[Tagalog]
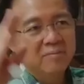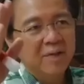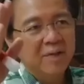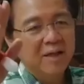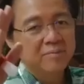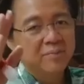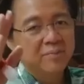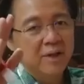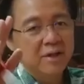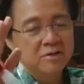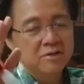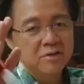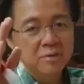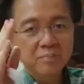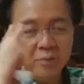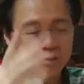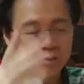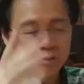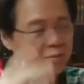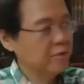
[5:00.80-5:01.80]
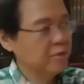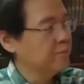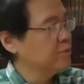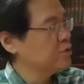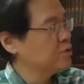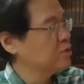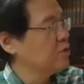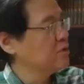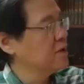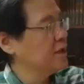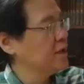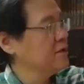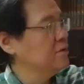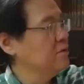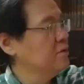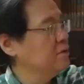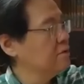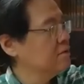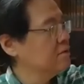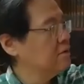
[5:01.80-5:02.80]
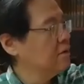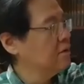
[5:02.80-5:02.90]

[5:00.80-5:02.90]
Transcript: ang blood pressure, pumuputok na to.